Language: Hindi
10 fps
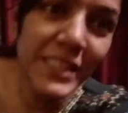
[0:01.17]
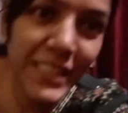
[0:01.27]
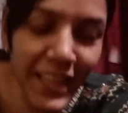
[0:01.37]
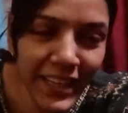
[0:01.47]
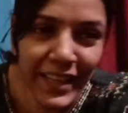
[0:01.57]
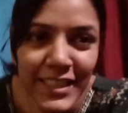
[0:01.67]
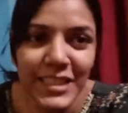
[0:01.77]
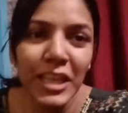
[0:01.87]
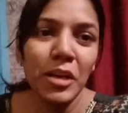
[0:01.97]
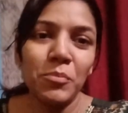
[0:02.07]
नमस्ते
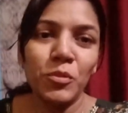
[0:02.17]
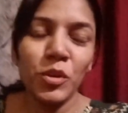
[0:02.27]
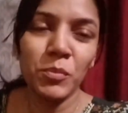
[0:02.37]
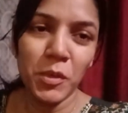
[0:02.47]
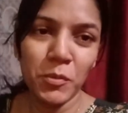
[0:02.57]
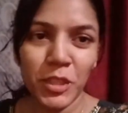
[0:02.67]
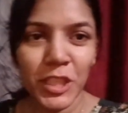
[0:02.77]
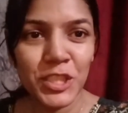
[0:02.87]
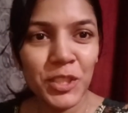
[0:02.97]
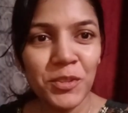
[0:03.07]
कैसे हैं आप लोग
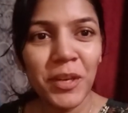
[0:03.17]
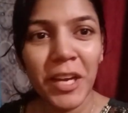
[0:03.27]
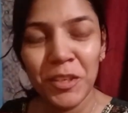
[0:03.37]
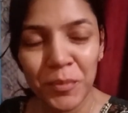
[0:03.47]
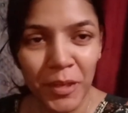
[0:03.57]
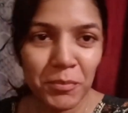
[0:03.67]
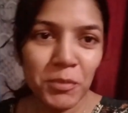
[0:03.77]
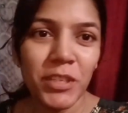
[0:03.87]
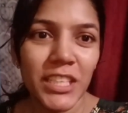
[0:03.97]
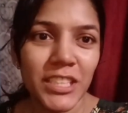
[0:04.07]
मैं बहुत अच्छी हूँ आई
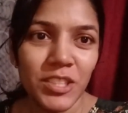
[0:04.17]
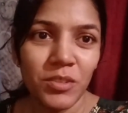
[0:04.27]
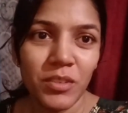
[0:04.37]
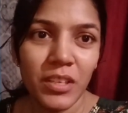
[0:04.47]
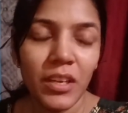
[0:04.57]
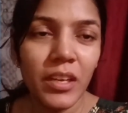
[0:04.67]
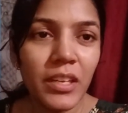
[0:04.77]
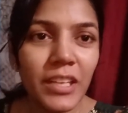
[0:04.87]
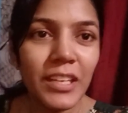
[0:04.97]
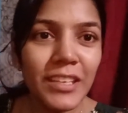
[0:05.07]
होप आप भी बहुत अच्छे
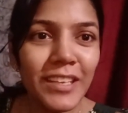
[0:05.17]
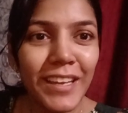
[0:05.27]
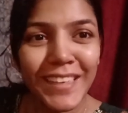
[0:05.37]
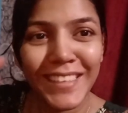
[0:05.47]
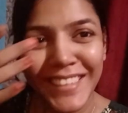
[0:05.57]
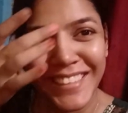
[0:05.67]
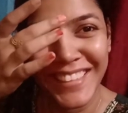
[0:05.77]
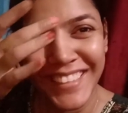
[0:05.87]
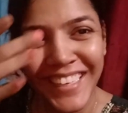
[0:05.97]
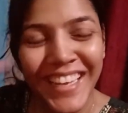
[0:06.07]
होंगे अरे टिकली नहीं लगाई